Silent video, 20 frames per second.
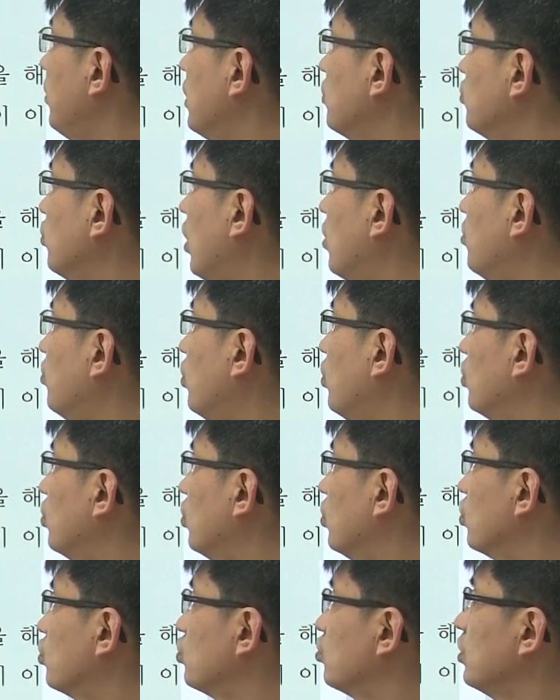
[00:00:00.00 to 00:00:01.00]
방송 안
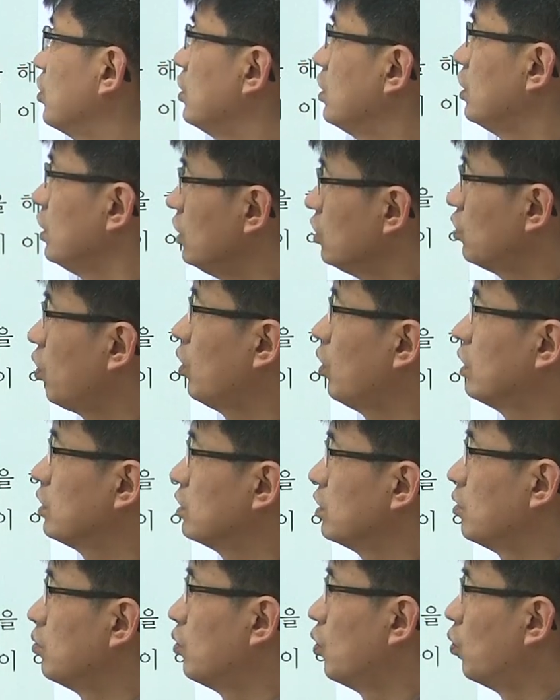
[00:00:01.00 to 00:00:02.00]
보고 요즘엔
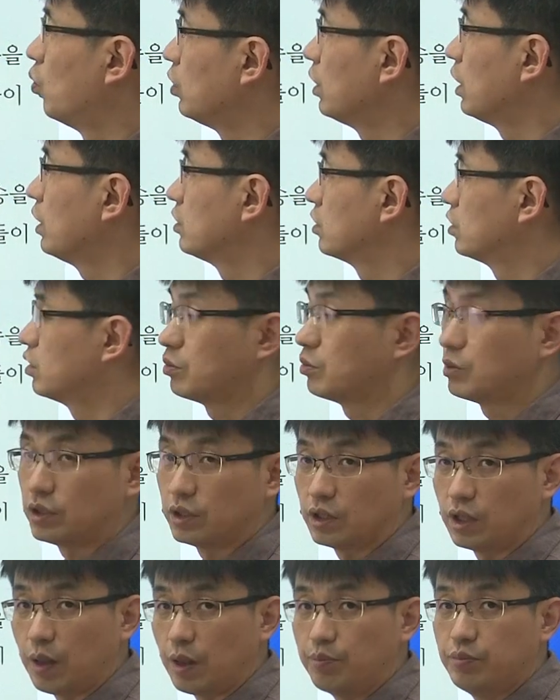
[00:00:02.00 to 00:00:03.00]
인터넷이나 뭐 온라인
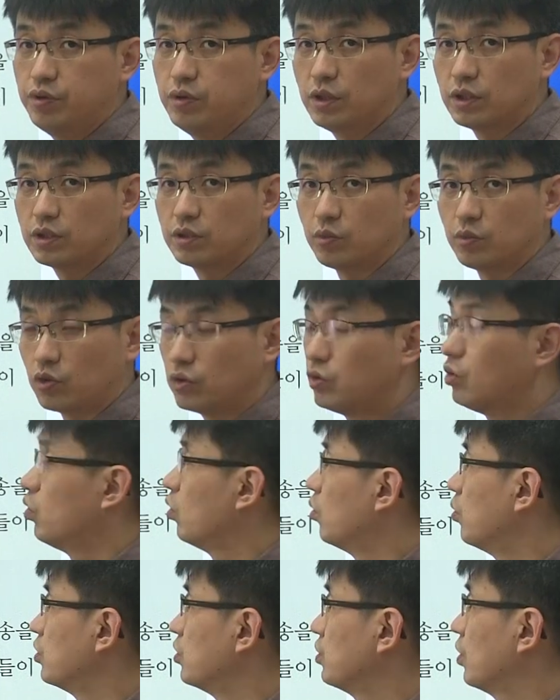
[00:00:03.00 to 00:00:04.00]
스트리밍, 넷플릭스 뭐 그런
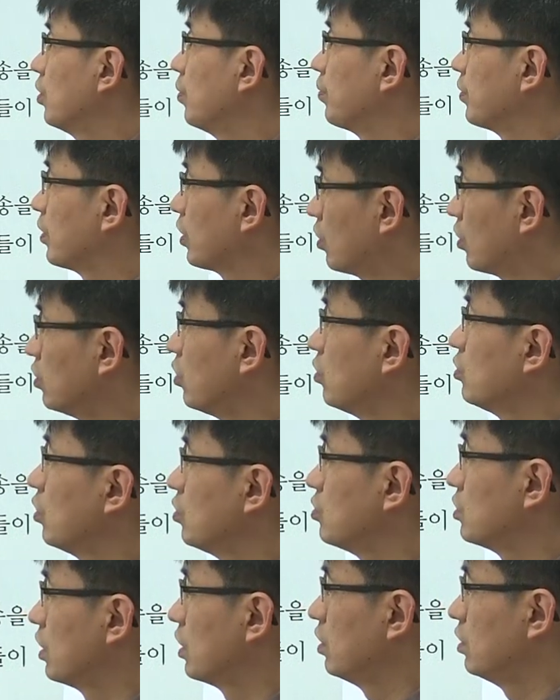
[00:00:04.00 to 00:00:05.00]
거 보이죠? 근데 그런
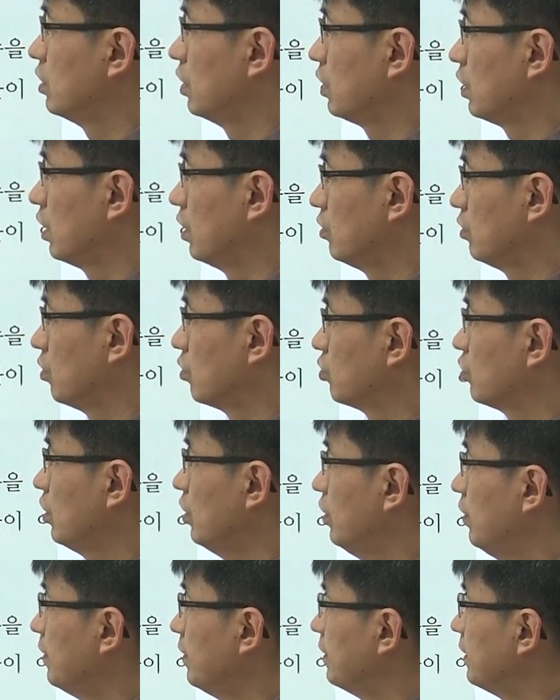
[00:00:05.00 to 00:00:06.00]
현상을 얘기하는
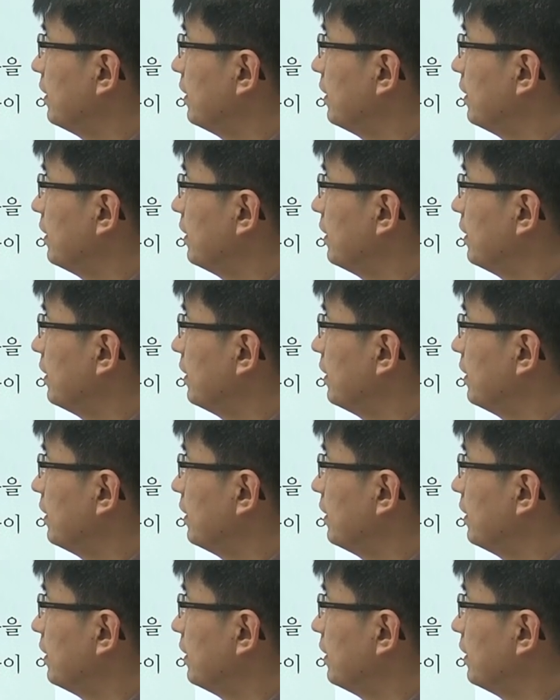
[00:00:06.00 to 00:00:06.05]
거고요.